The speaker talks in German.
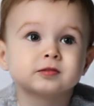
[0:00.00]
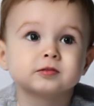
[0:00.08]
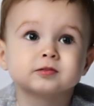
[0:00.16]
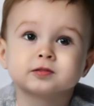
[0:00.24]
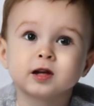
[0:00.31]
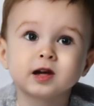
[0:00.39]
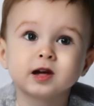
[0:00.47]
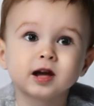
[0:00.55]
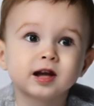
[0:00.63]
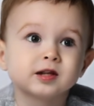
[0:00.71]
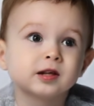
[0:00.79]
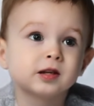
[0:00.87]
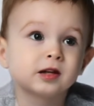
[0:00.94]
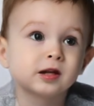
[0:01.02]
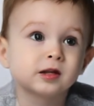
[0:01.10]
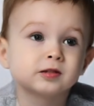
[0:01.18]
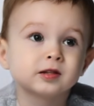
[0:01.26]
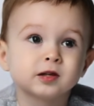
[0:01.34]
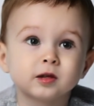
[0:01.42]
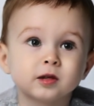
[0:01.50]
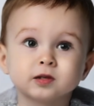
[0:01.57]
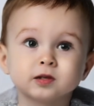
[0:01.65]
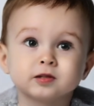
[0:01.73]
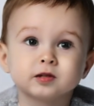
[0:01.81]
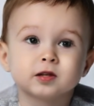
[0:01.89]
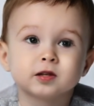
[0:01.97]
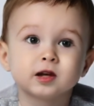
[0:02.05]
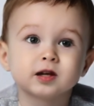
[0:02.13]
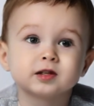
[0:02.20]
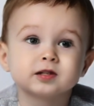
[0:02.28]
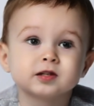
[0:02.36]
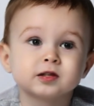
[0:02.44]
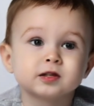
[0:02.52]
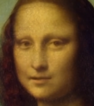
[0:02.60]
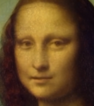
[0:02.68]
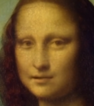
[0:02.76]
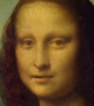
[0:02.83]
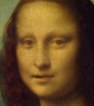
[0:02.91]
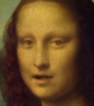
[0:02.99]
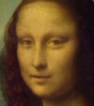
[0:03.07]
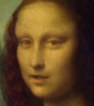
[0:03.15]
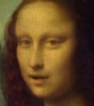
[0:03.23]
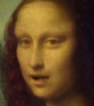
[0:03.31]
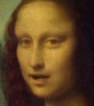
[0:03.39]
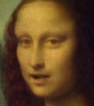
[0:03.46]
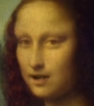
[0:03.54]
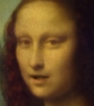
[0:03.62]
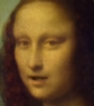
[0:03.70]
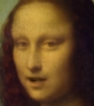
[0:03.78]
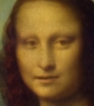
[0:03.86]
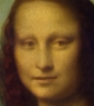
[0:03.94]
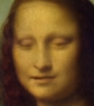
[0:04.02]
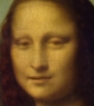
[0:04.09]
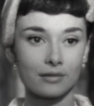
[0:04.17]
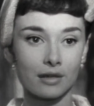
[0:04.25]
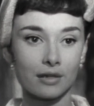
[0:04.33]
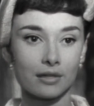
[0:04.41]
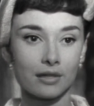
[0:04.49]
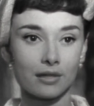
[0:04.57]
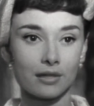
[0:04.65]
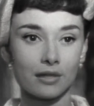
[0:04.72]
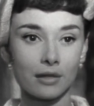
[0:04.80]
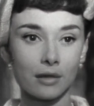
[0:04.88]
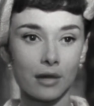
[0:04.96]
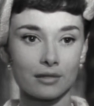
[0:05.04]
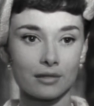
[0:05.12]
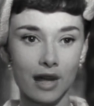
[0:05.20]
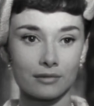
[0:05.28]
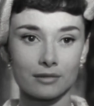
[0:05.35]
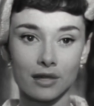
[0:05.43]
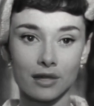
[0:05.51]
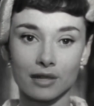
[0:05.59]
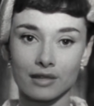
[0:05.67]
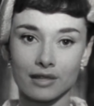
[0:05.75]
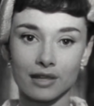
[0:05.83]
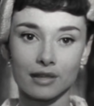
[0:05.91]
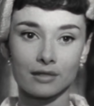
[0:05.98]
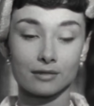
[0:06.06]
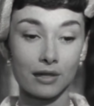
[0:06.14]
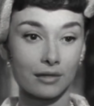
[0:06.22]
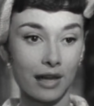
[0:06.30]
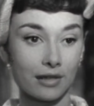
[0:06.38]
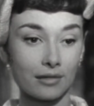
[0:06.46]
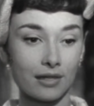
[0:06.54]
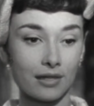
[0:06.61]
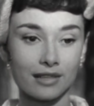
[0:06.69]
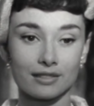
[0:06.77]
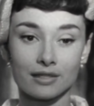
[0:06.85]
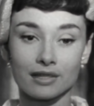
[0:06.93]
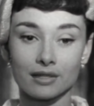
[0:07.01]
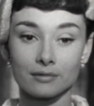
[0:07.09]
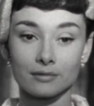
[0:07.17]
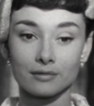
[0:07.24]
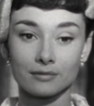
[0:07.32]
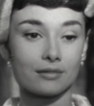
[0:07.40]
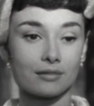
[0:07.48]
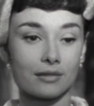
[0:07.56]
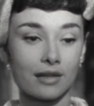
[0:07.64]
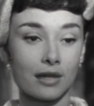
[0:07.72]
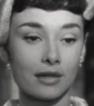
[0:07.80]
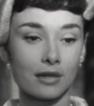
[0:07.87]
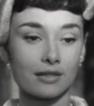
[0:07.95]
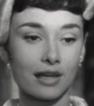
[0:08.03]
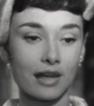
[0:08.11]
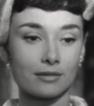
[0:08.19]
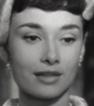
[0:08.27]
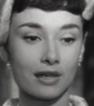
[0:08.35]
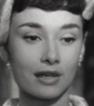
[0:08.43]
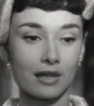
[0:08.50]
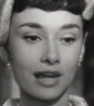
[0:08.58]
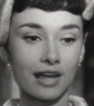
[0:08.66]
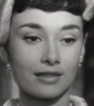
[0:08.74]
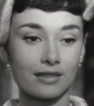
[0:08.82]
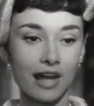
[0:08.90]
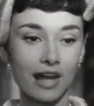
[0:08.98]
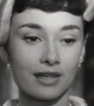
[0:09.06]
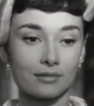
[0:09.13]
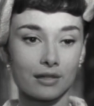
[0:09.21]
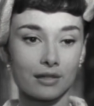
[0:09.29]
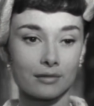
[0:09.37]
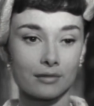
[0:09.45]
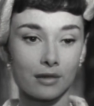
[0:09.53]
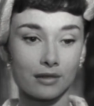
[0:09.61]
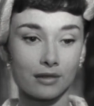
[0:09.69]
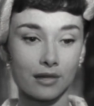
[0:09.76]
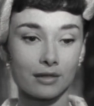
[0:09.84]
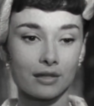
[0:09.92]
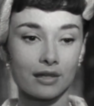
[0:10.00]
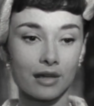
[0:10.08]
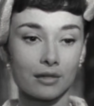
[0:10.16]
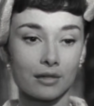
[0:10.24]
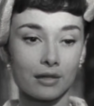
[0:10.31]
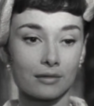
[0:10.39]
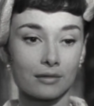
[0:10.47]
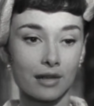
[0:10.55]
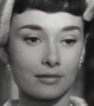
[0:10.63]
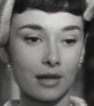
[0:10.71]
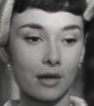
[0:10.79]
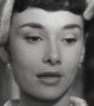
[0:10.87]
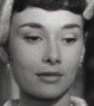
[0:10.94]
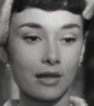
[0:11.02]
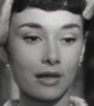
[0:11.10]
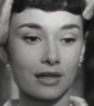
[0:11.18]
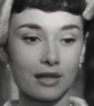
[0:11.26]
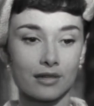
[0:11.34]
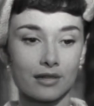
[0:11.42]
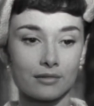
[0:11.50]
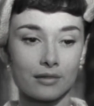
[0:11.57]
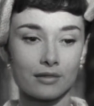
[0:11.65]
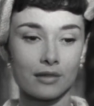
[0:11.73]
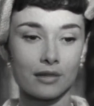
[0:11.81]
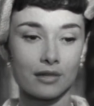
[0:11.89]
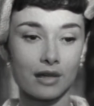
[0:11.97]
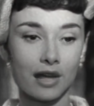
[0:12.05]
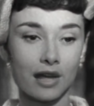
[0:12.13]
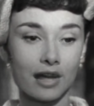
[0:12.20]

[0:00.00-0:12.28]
Drastische Verjüngungskur, Mona Lisa, Audrey Hepburn, wer braucht sie nicht? Und dann gibt es noch eine ganze Reihe von Fotos, die nur für die Pro-Version zur Verfügung stehen.